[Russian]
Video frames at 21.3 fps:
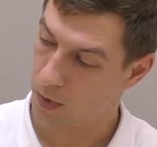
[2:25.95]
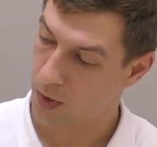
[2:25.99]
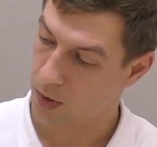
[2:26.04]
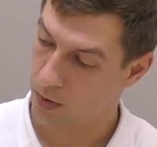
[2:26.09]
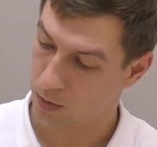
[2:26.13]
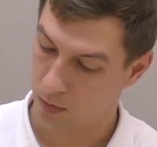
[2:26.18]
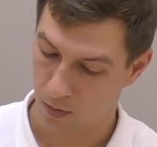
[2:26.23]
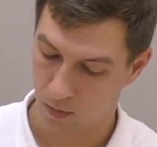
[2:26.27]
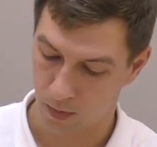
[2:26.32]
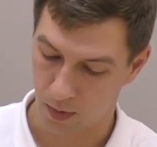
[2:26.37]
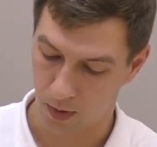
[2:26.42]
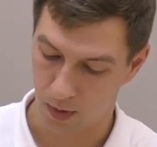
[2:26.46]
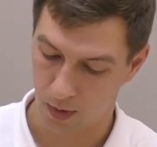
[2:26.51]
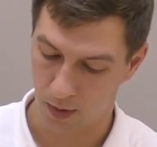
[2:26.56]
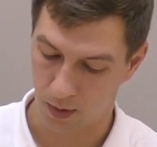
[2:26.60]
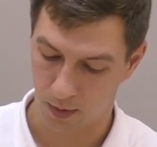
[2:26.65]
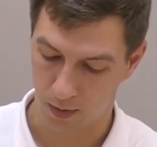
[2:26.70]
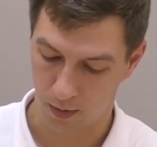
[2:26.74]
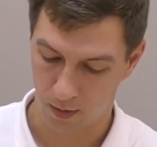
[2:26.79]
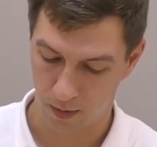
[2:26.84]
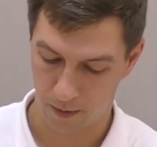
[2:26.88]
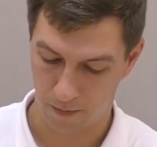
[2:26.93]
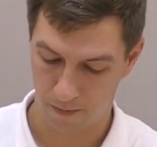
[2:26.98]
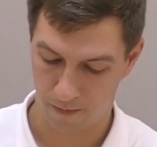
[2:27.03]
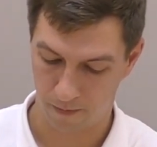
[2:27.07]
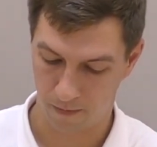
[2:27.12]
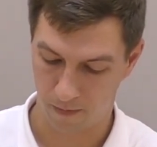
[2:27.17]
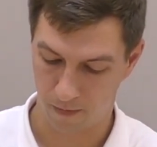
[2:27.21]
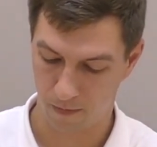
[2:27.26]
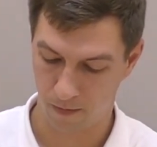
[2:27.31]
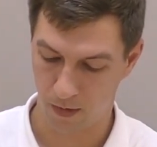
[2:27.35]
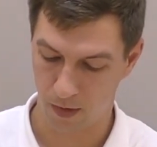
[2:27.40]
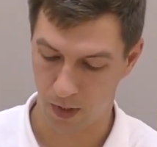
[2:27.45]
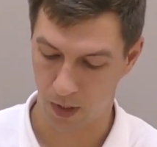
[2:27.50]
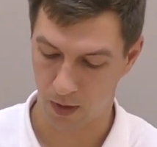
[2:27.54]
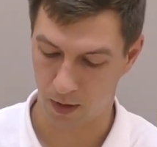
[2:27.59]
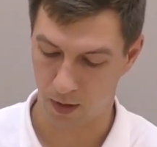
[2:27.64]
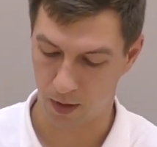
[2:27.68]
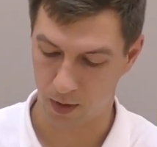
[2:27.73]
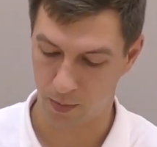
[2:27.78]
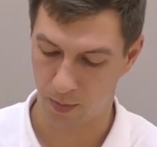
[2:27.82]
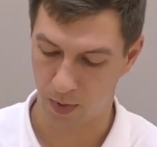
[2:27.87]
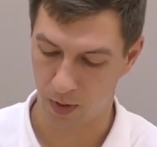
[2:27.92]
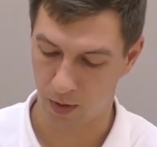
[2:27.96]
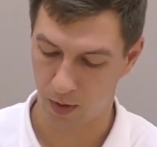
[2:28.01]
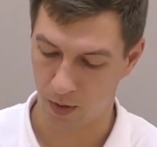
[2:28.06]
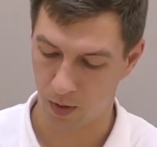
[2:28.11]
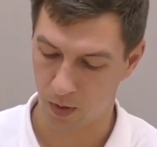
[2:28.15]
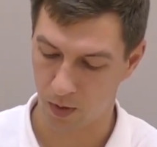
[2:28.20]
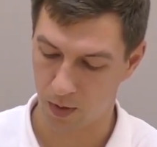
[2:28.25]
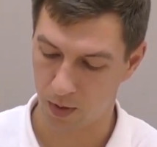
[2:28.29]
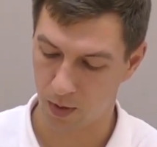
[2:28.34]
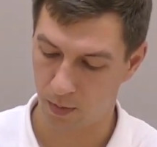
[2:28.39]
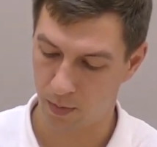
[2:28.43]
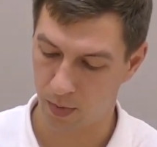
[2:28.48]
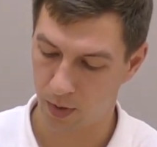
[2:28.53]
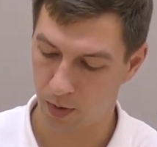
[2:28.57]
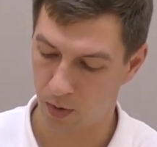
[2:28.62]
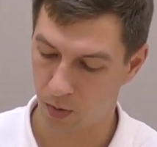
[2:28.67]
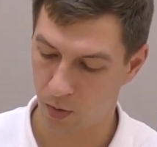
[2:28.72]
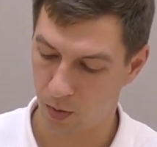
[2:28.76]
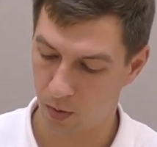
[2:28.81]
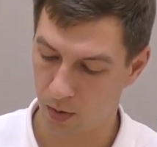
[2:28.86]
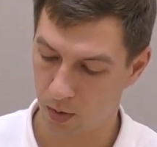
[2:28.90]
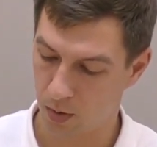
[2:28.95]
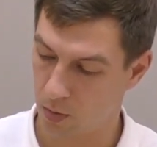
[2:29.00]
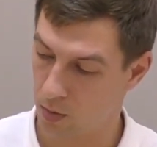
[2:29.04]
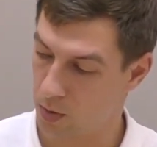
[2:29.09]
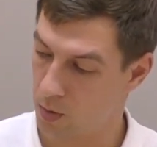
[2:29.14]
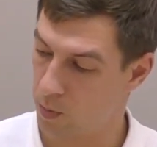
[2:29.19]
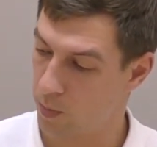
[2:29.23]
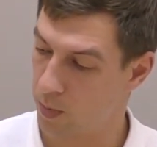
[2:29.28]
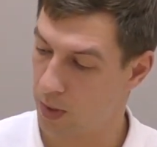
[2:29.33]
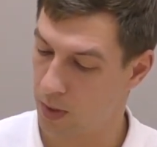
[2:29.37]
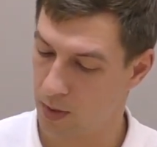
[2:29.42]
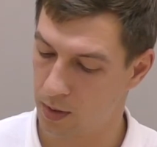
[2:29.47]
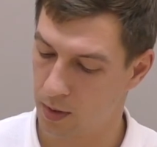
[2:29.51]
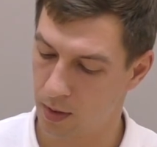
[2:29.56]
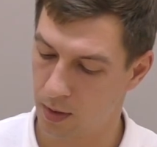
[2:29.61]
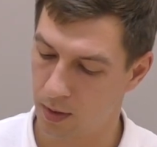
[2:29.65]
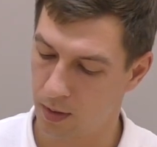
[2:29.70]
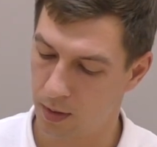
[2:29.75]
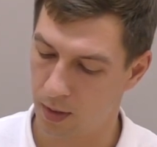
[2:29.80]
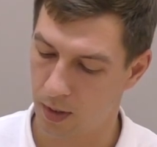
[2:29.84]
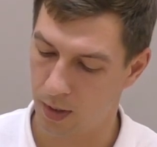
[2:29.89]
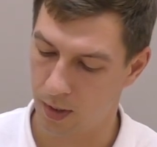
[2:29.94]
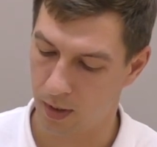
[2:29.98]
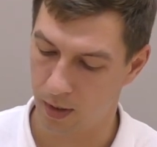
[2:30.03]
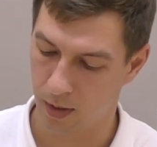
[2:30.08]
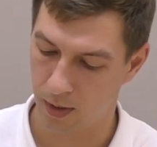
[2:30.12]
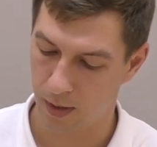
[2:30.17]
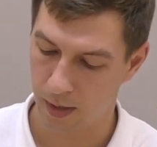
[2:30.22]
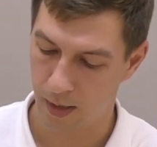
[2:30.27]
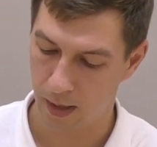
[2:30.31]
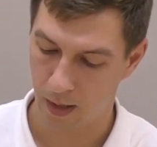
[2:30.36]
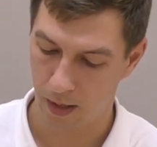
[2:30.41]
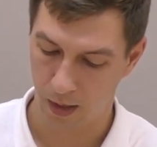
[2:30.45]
Так он выглядит. Так располагаются патроны, то есть места для